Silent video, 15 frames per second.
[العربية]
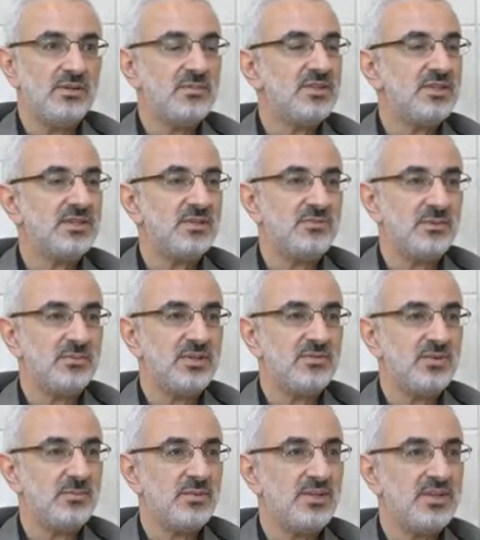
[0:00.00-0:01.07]
ماذا تفهم؟
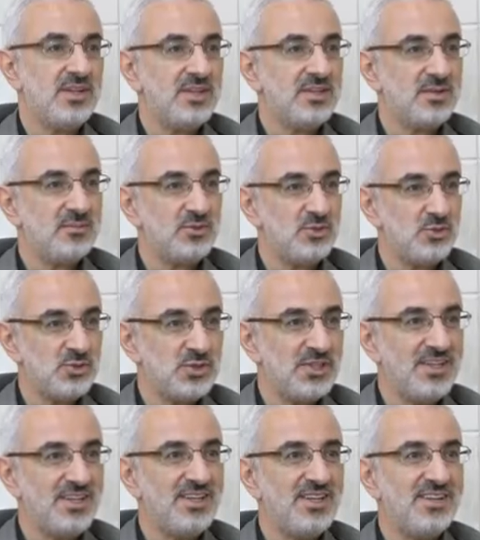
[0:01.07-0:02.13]
تفهم ان هذا من جزء
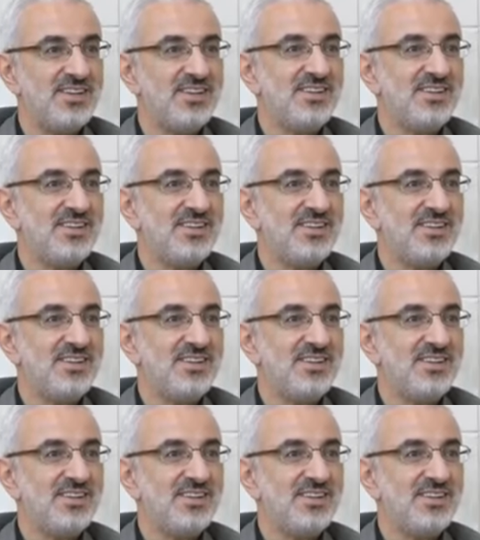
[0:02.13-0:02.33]
العله؟